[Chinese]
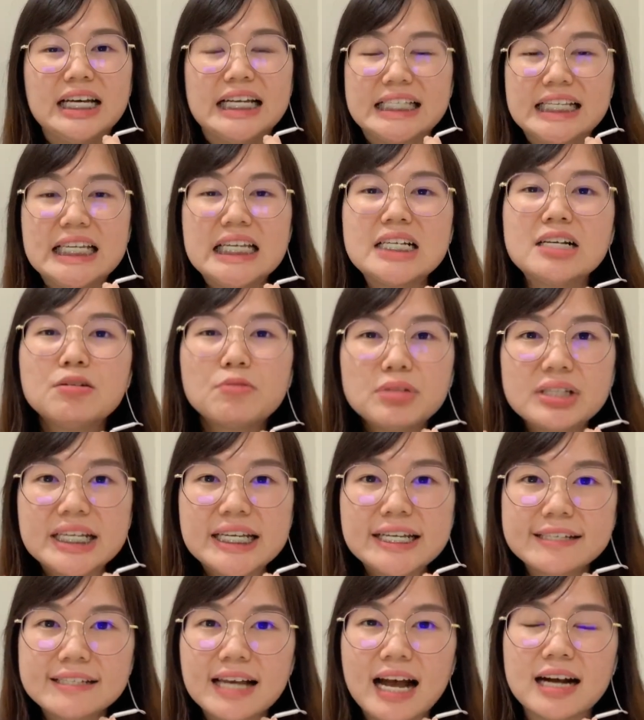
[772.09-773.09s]
这一个这
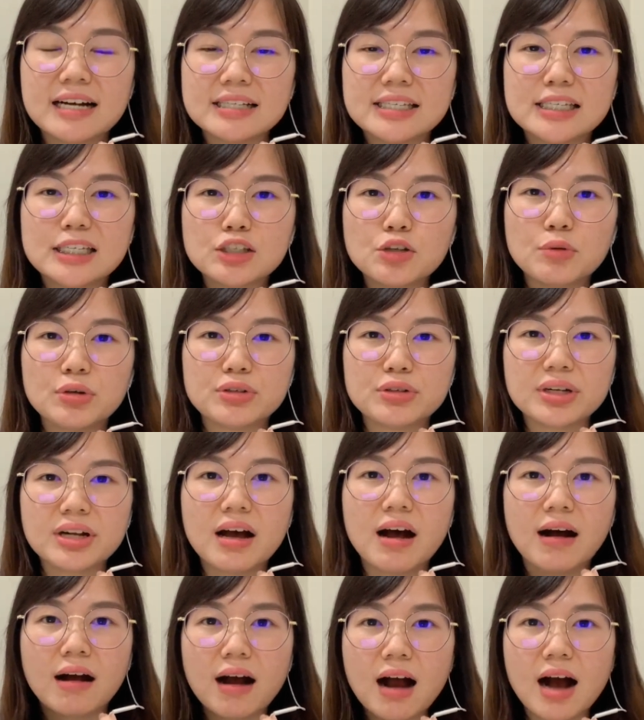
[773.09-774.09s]
一场，其实我觉得
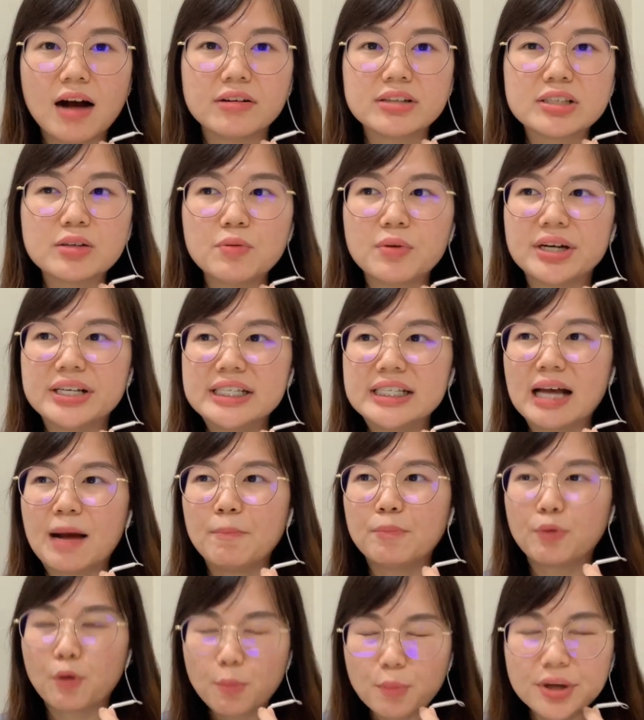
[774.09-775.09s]
很好，是我很想
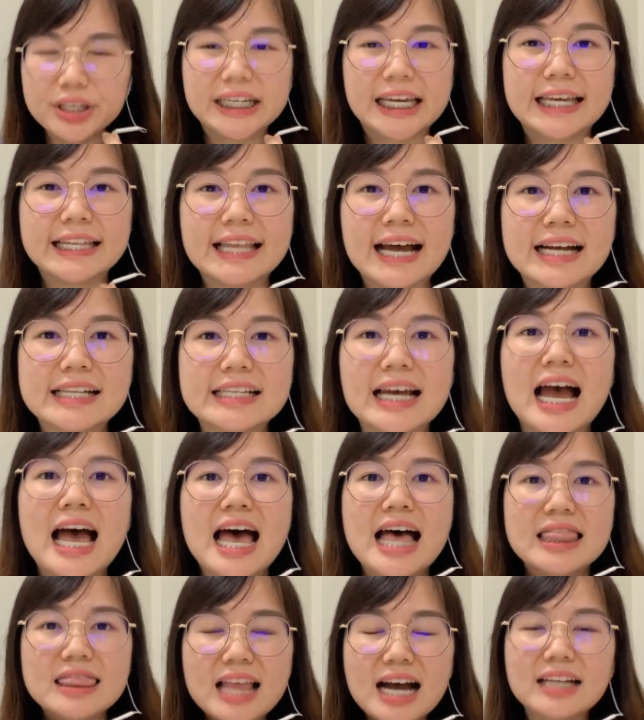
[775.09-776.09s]
promote 给大家，
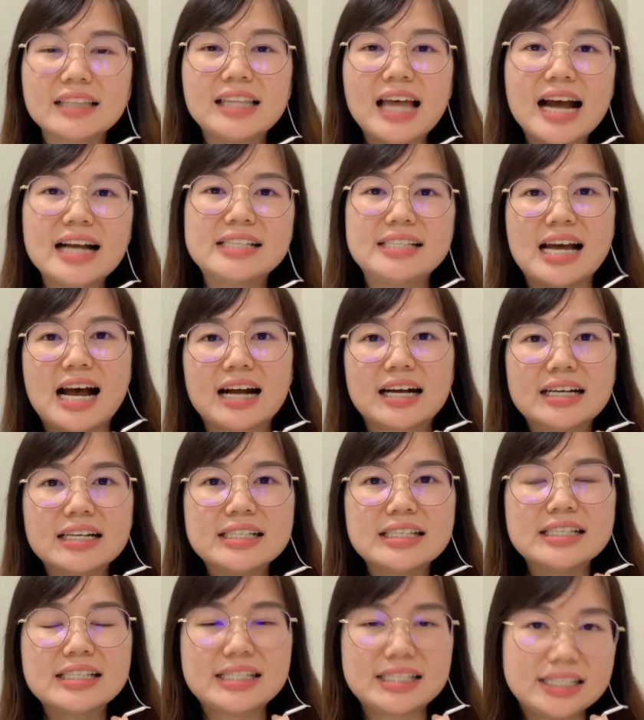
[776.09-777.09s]
让大家
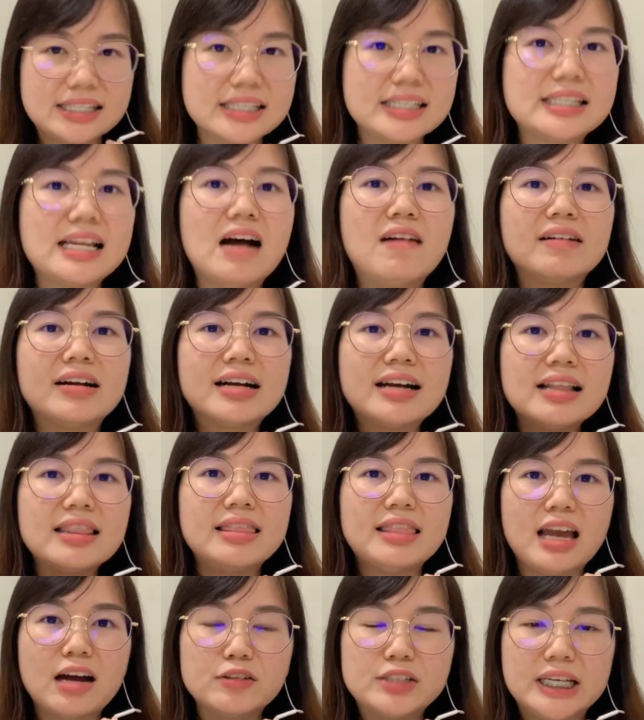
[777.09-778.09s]
更知道、更
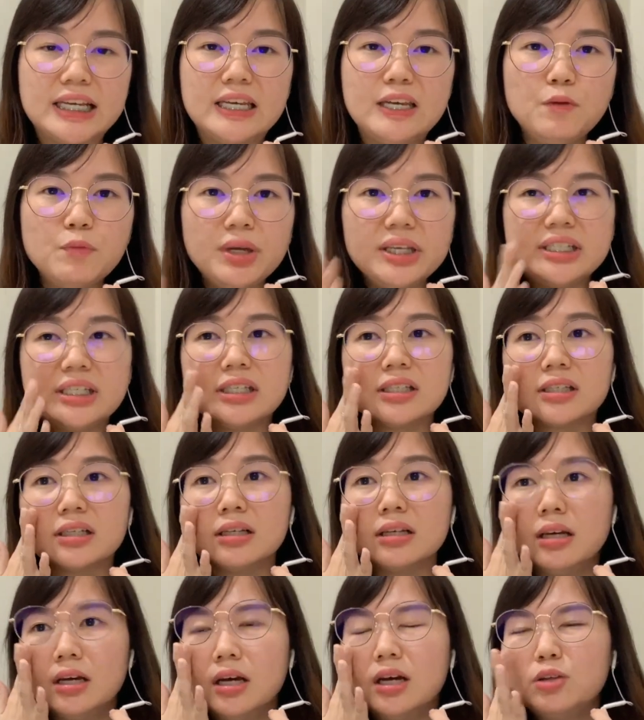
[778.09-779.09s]
了解。因为其
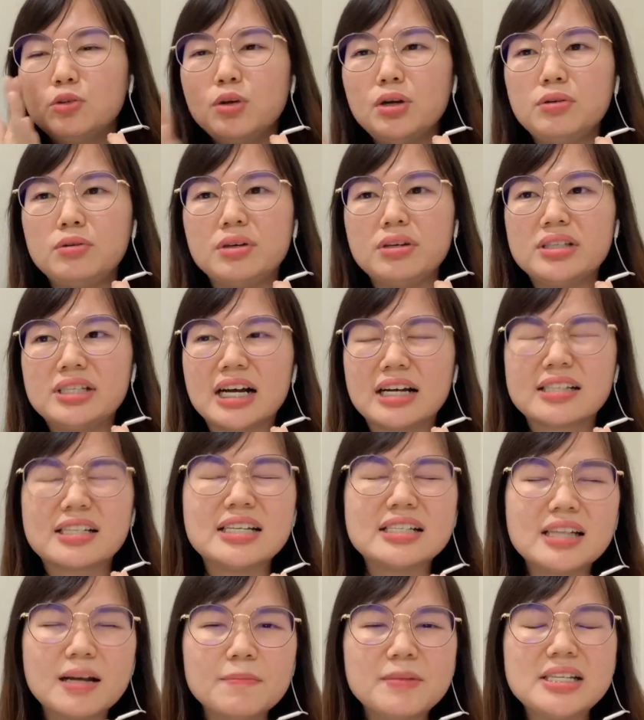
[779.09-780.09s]
实对于讲
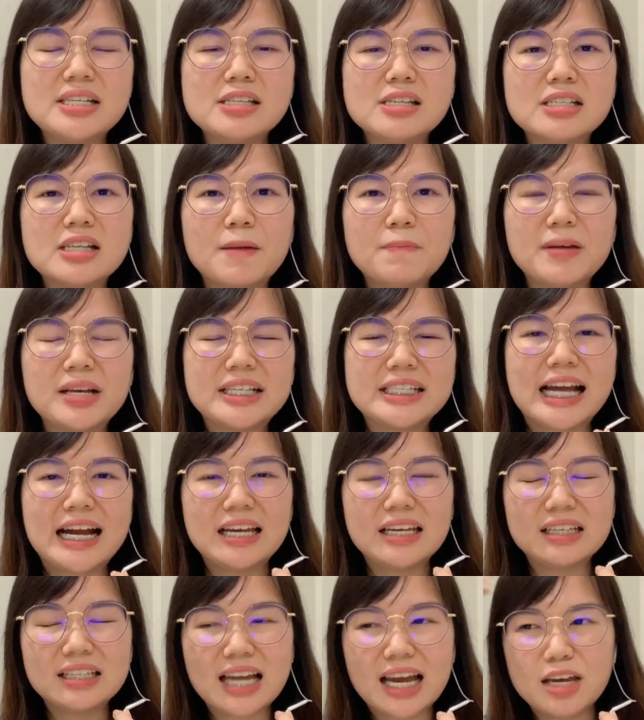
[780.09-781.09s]
心脏病、心脏病，
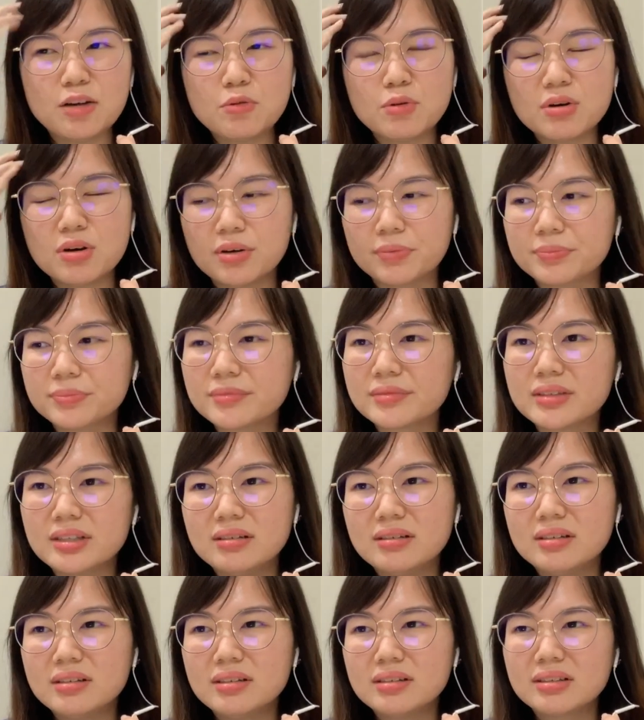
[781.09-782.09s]
太太过、
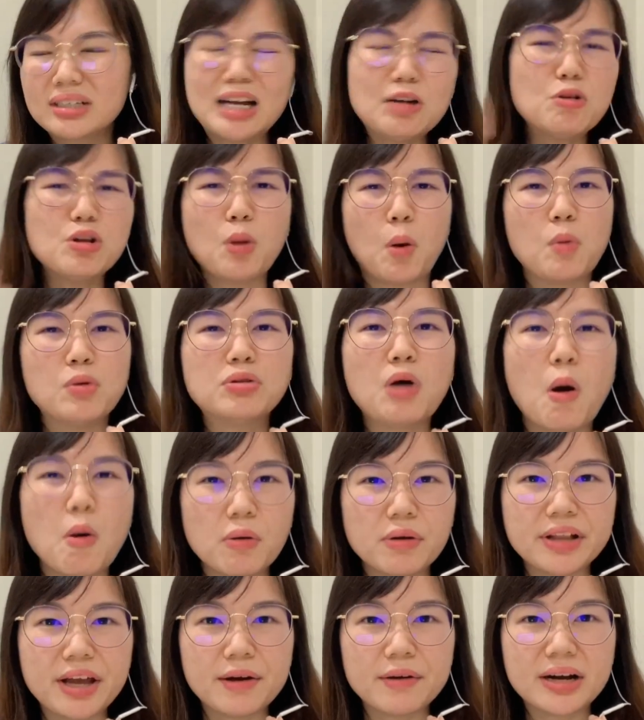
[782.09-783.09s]
太过笼
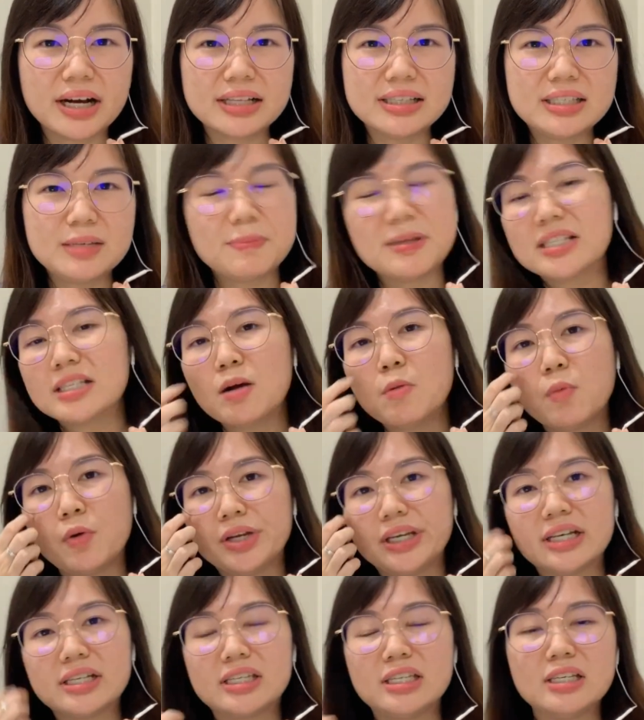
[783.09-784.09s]
统了啊。基本上我
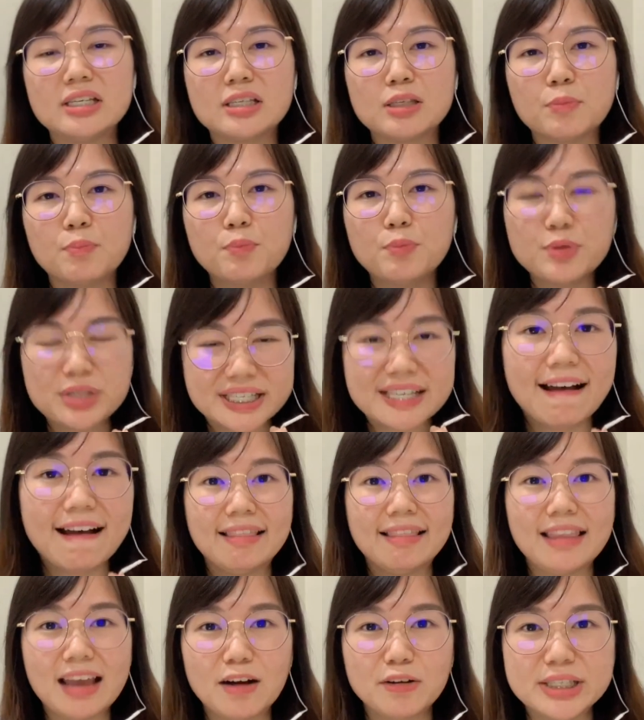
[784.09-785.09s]
也其实不是
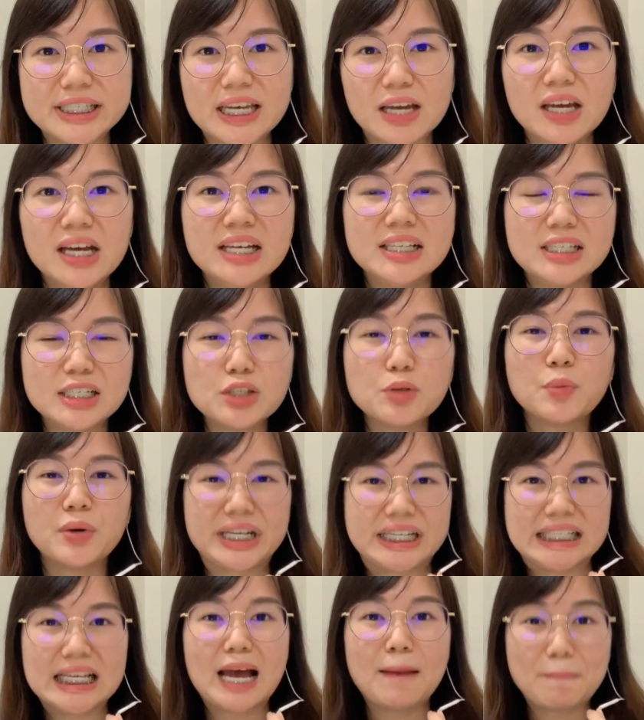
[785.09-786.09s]
了解，其实我也
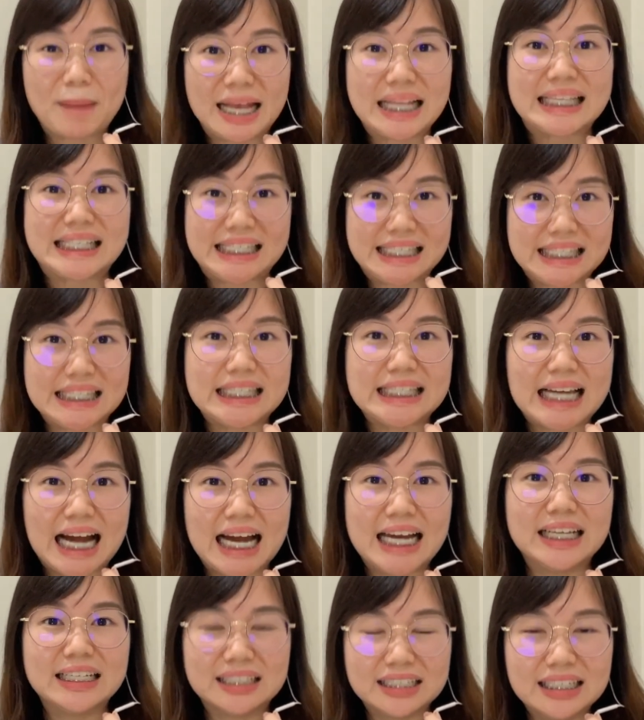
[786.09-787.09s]
是还蛮期
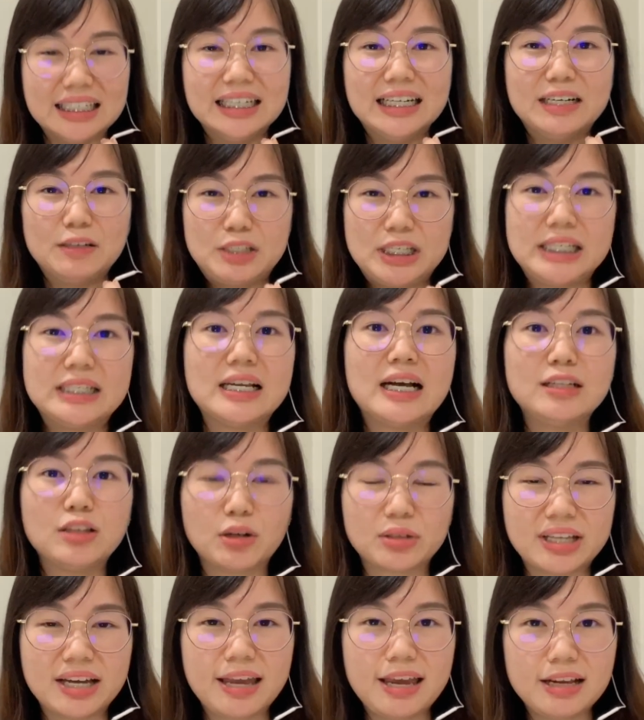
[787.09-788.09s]
待的，期待
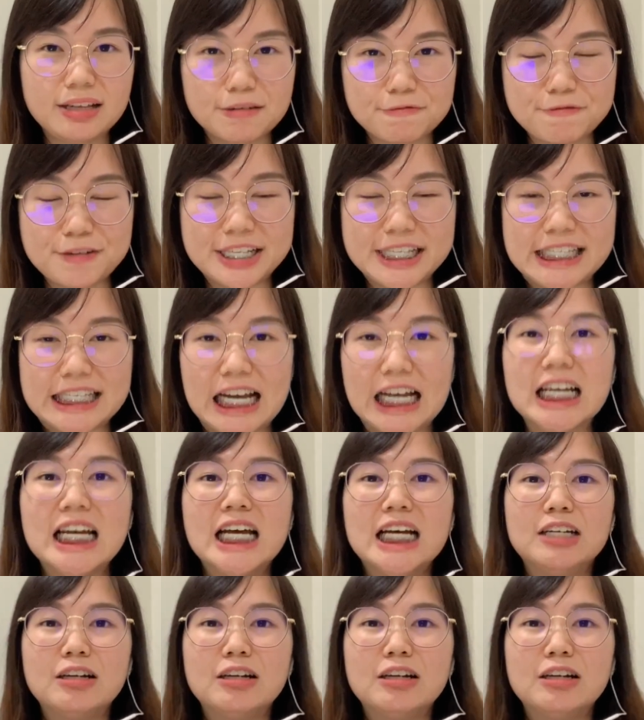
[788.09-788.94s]
Doctor i n 的分享。